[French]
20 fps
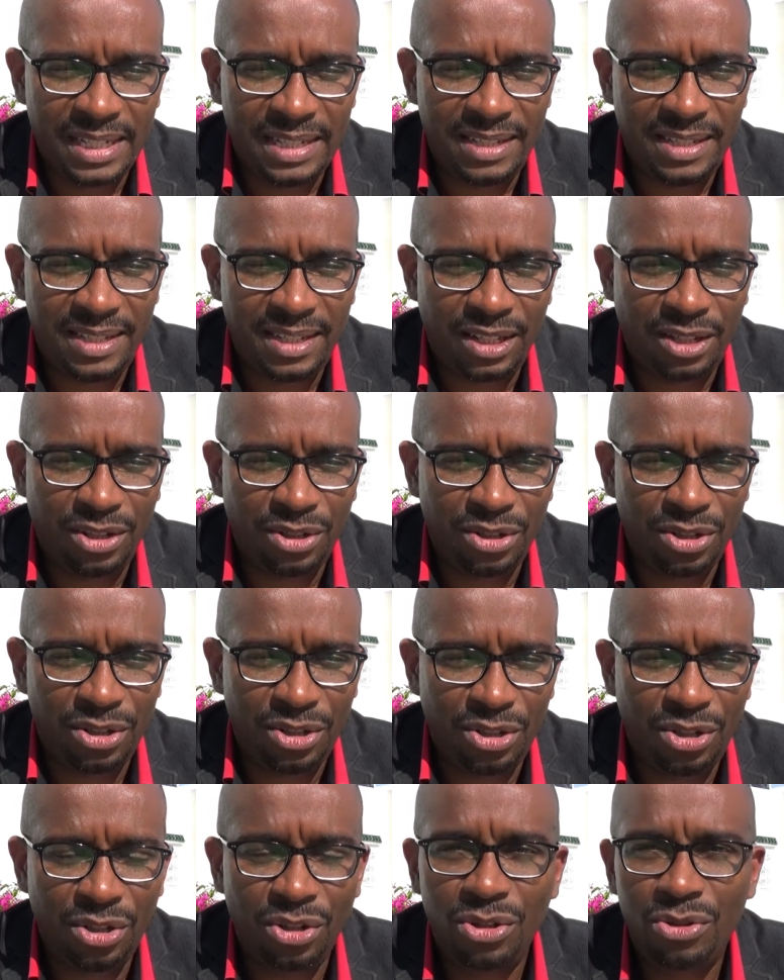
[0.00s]
c'est que
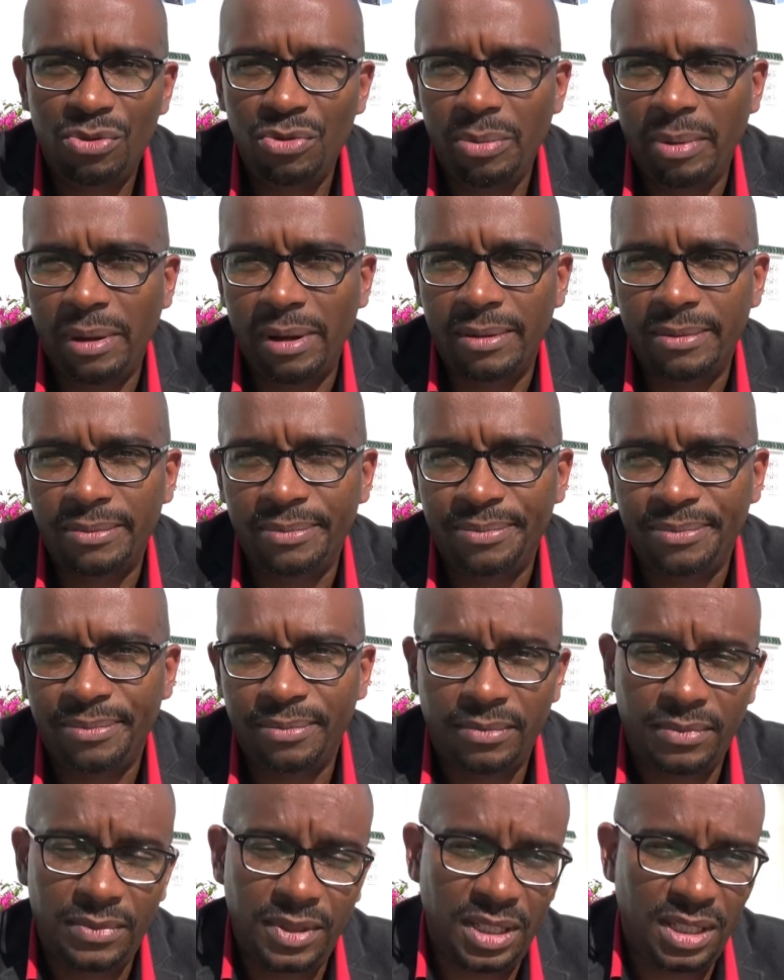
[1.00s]
je ne le suis pas.
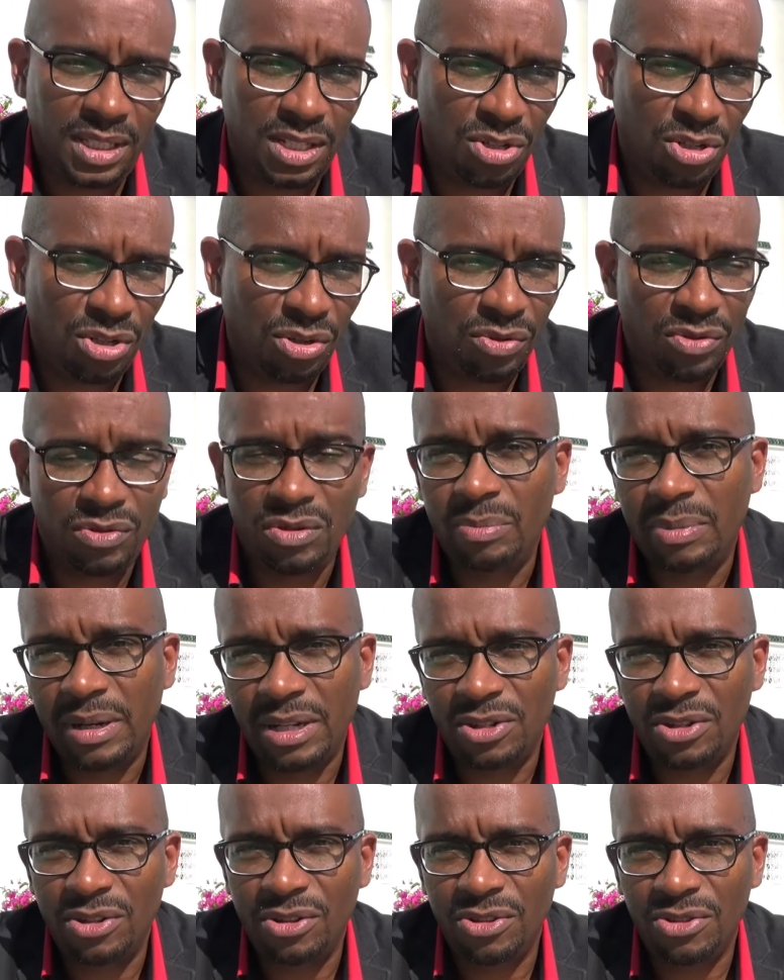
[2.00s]
Et si je ne le suis
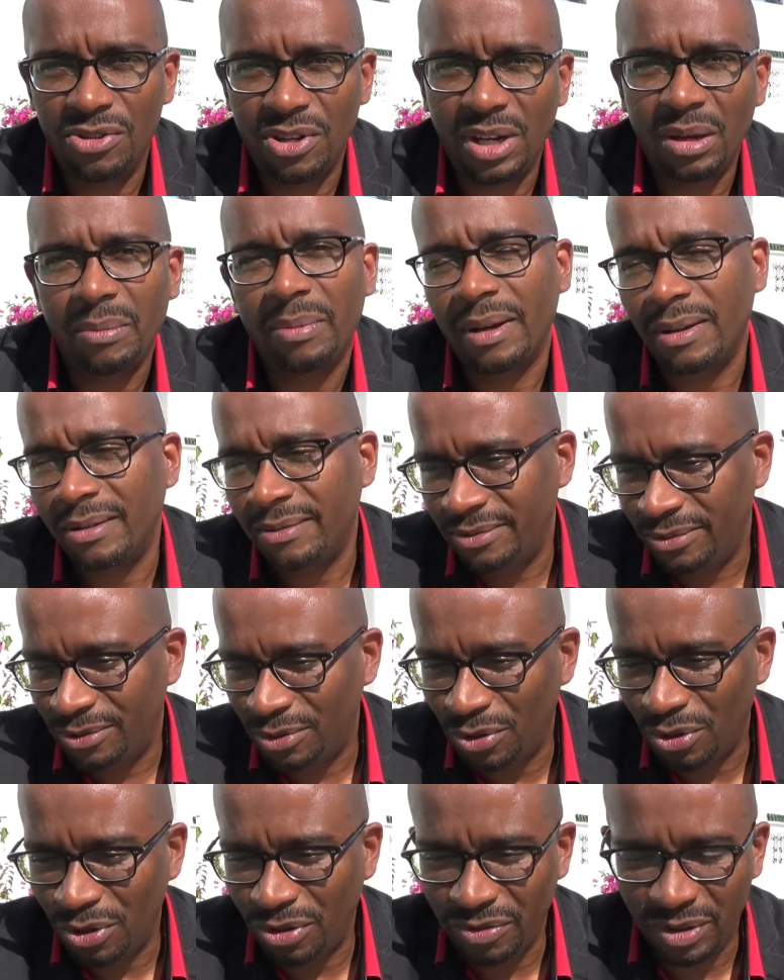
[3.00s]
pas, je ne le serai pas.
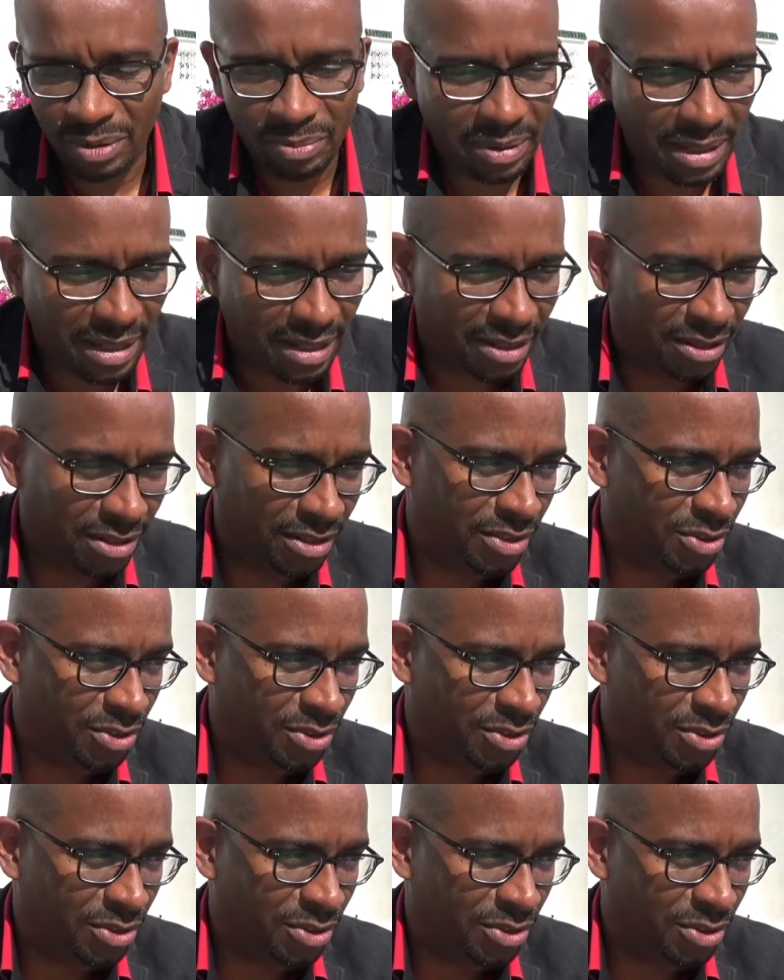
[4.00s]
On revient pas,